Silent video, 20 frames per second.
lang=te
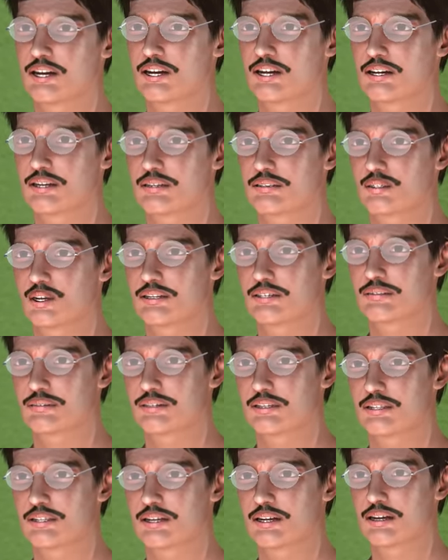దయచేసి
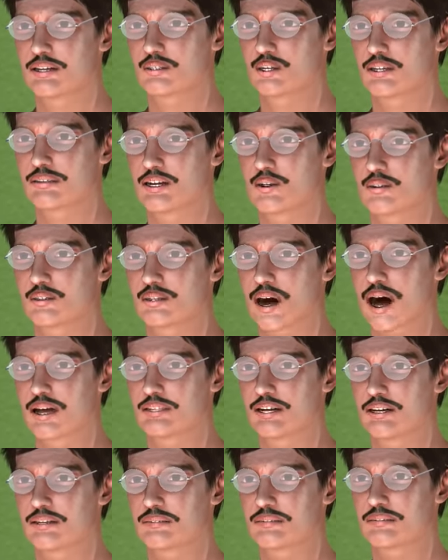ఇందులో నుంచి
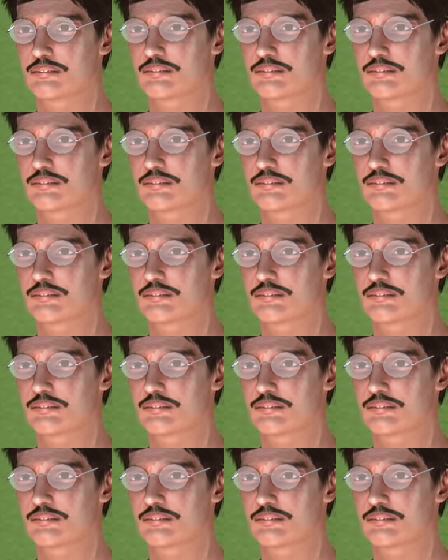వెళ్ళిపోండి